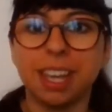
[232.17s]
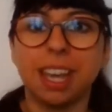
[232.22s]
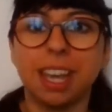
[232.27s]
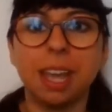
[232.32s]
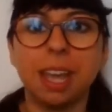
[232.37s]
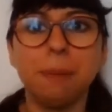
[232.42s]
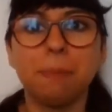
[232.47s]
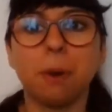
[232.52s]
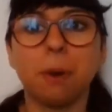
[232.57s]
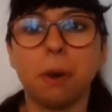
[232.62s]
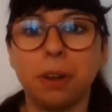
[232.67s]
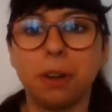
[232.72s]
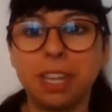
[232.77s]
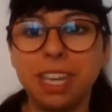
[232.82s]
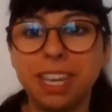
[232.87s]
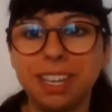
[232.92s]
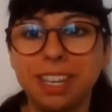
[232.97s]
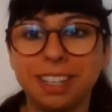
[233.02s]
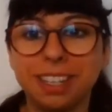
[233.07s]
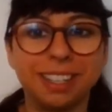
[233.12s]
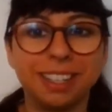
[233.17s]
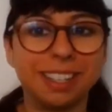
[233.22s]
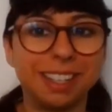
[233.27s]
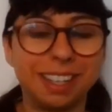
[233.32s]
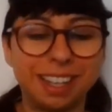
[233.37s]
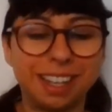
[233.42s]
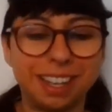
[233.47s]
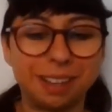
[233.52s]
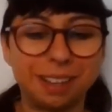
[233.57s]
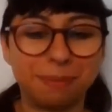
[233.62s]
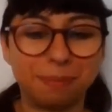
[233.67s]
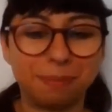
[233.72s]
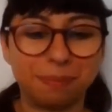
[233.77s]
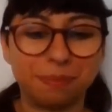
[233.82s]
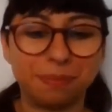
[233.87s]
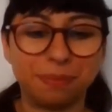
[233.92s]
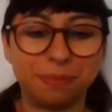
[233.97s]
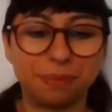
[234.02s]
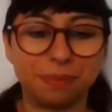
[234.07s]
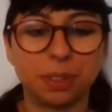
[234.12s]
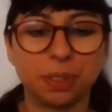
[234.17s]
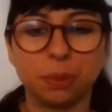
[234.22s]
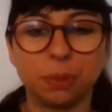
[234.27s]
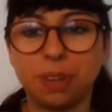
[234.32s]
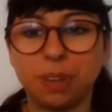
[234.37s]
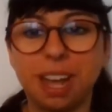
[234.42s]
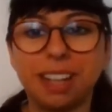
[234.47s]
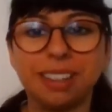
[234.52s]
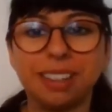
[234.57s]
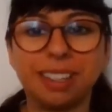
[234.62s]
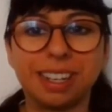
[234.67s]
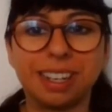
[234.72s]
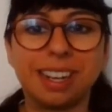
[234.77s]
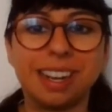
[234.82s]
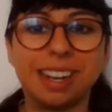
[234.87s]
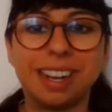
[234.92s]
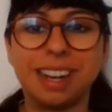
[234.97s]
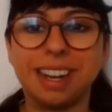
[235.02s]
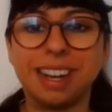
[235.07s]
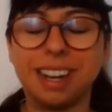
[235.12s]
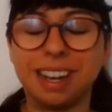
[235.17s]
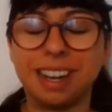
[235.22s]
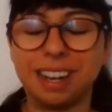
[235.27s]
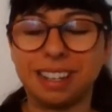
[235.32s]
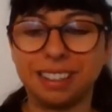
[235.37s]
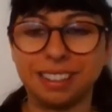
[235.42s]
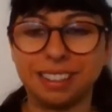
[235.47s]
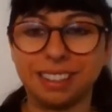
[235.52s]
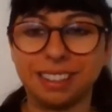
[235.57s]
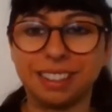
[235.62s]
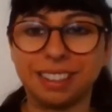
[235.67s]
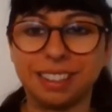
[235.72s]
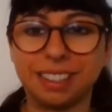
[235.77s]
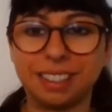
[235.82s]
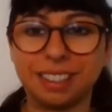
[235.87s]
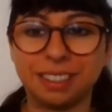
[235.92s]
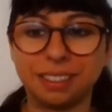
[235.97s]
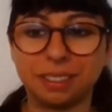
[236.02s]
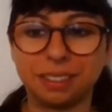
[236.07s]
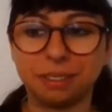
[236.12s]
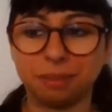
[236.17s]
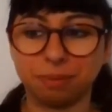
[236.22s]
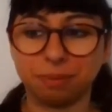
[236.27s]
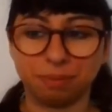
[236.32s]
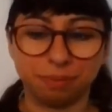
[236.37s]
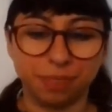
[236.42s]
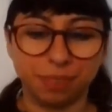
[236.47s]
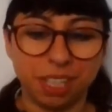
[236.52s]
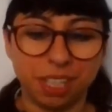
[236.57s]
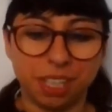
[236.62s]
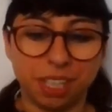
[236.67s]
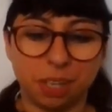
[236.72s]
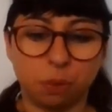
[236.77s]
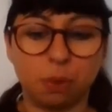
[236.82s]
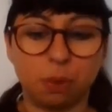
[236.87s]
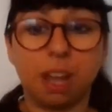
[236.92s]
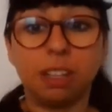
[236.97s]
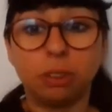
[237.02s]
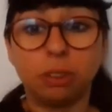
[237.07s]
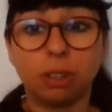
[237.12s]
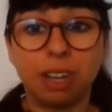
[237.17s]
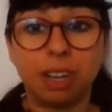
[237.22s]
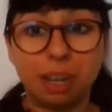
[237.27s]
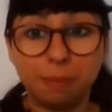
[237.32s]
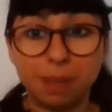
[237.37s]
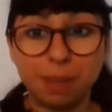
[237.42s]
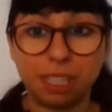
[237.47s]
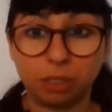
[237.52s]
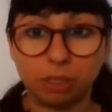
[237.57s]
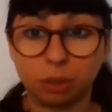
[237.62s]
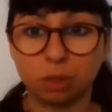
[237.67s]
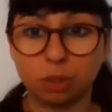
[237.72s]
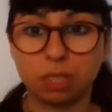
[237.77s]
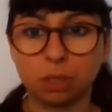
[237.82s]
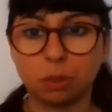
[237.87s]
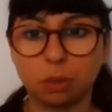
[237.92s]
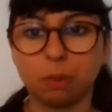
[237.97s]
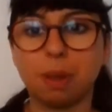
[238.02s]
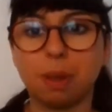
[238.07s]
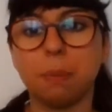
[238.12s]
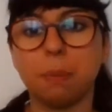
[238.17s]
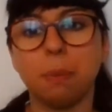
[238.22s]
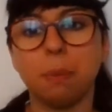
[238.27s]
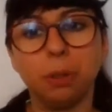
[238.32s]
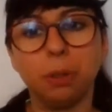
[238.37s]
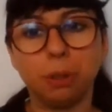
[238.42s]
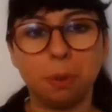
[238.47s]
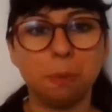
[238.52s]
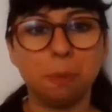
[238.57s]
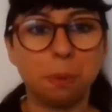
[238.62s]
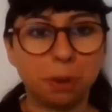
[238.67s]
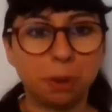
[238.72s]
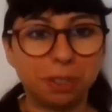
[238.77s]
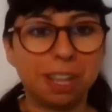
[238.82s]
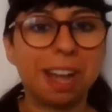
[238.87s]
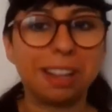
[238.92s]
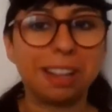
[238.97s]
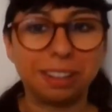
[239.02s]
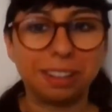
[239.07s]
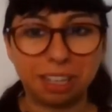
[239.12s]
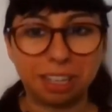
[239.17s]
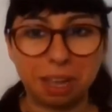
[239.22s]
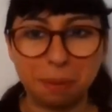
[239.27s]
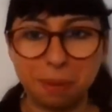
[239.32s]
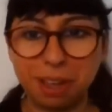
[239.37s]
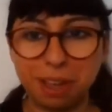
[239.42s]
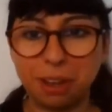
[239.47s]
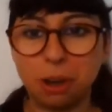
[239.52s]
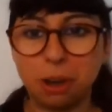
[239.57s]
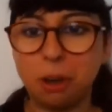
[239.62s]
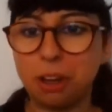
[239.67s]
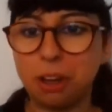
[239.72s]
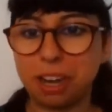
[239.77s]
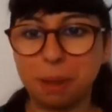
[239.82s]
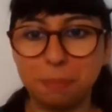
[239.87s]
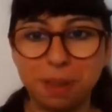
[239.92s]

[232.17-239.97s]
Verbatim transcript: E poi ehm, un'altra... Eh, un altro elemento, secondo me, molto importante che a me Gloria